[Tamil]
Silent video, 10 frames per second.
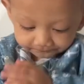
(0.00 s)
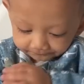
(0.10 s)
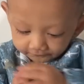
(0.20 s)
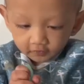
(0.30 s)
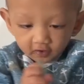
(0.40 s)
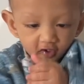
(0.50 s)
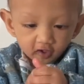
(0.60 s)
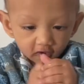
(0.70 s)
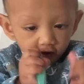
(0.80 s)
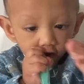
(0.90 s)
இப்போ அவனை நான்
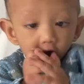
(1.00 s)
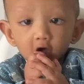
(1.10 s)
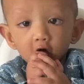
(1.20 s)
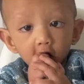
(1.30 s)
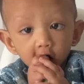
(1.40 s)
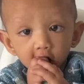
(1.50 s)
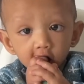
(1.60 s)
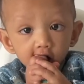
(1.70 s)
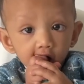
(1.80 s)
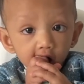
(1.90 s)
ஹை சேர்லேயும்
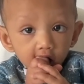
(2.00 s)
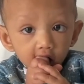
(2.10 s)
மாற்றிட்டேன் ஏன்னா